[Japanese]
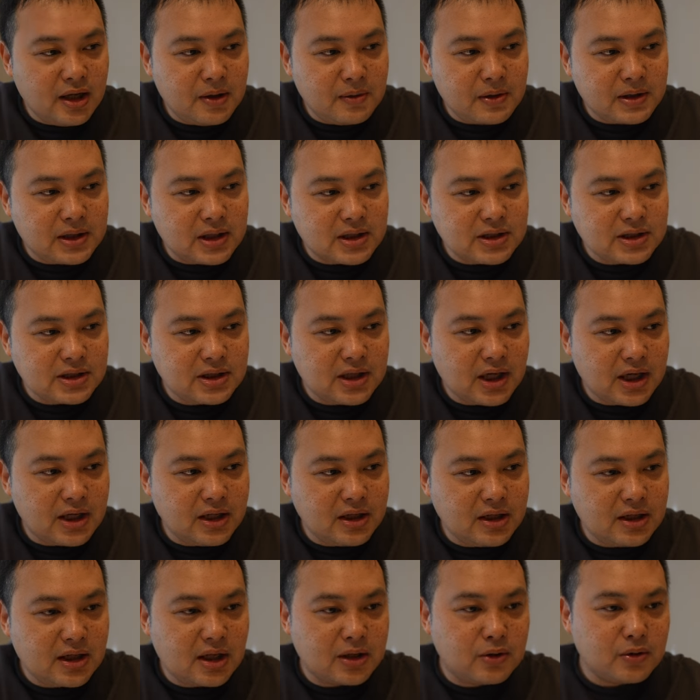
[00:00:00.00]
私入っ
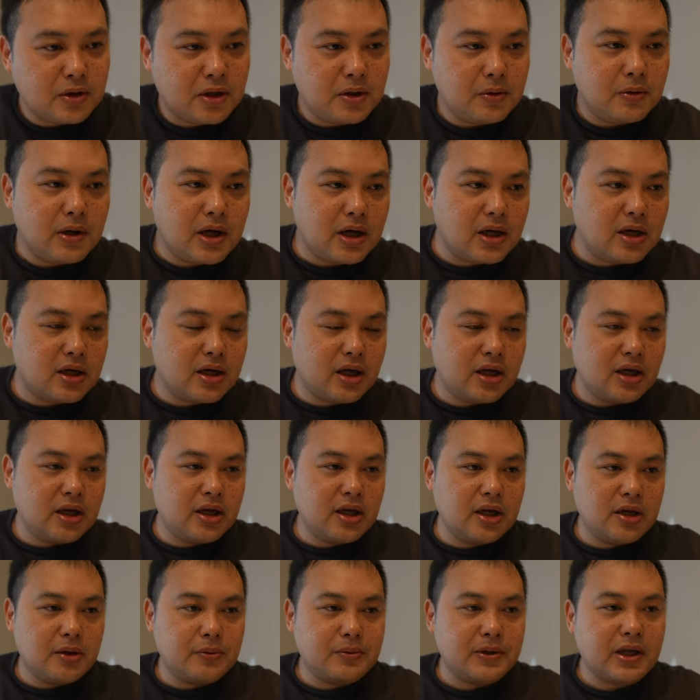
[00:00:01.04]
た時は、
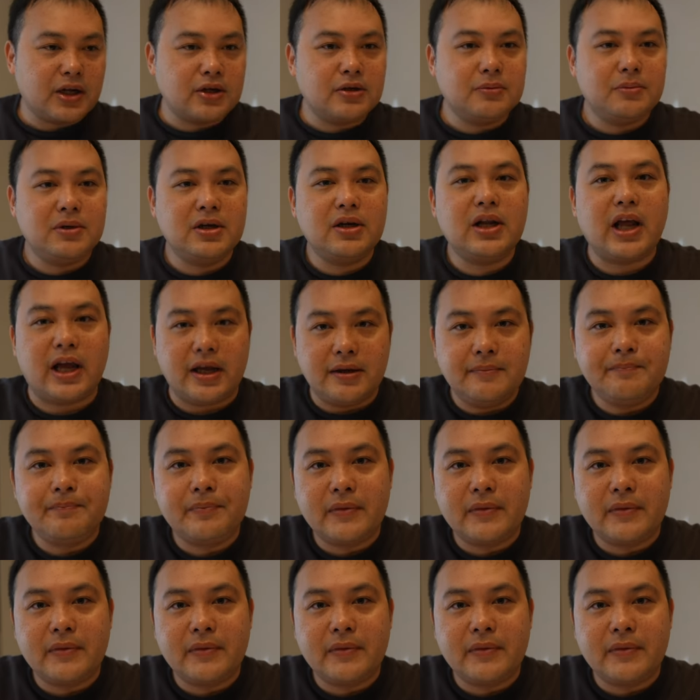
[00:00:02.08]
2組ぐらい、